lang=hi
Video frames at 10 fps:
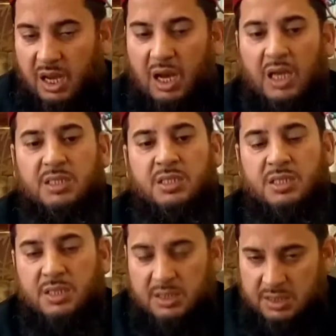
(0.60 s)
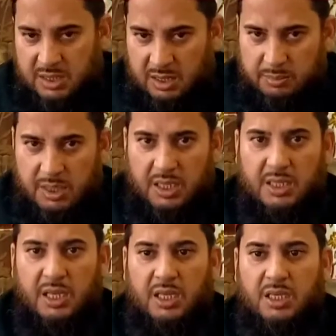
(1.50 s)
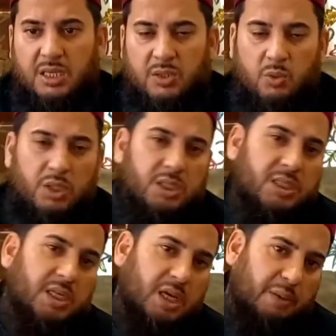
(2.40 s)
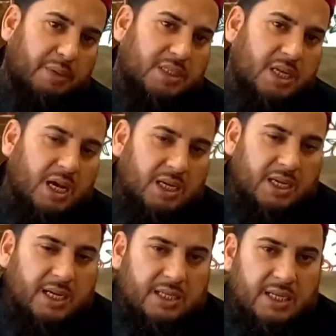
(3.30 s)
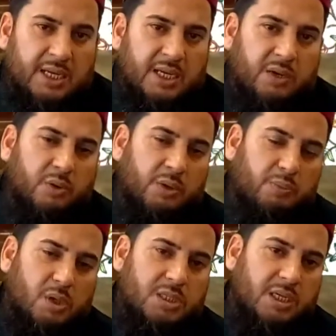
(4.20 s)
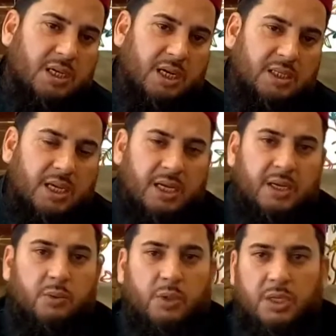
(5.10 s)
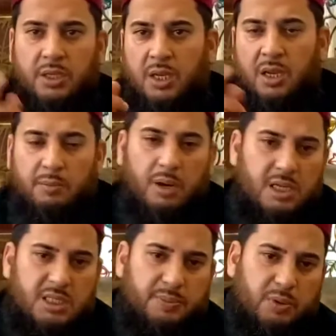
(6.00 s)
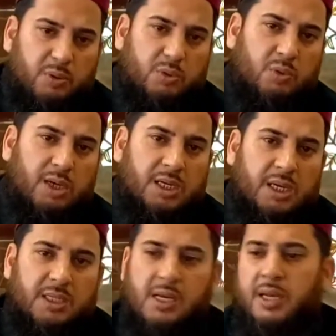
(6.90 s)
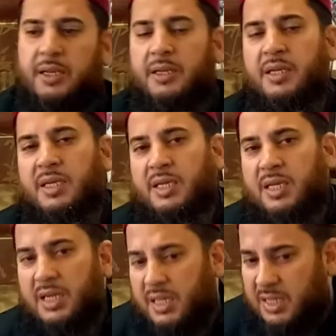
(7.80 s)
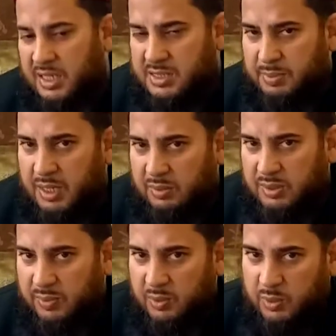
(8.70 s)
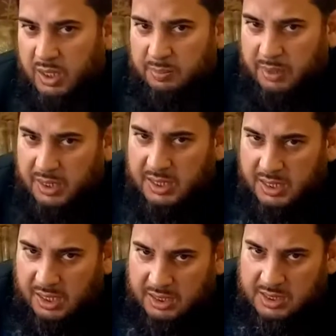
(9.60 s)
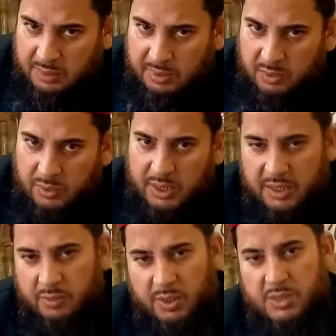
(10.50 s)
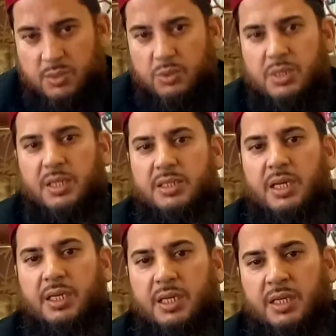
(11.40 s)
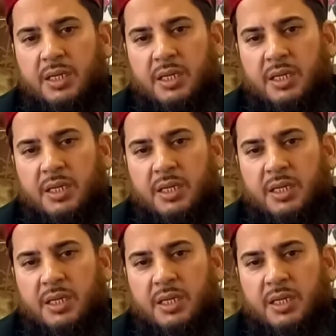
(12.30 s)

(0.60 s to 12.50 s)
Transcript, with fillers: आज हम देखते हैं कि कोई त्रिया में छलांग लगाता है कोई पॉइज़न खाता है कोई फांसी भी खुद को लटकाता है लेकिन इसमें नौजवानों की एक बड़ी तदाद शामिल हो रही है उन्हें सोचना चाहिए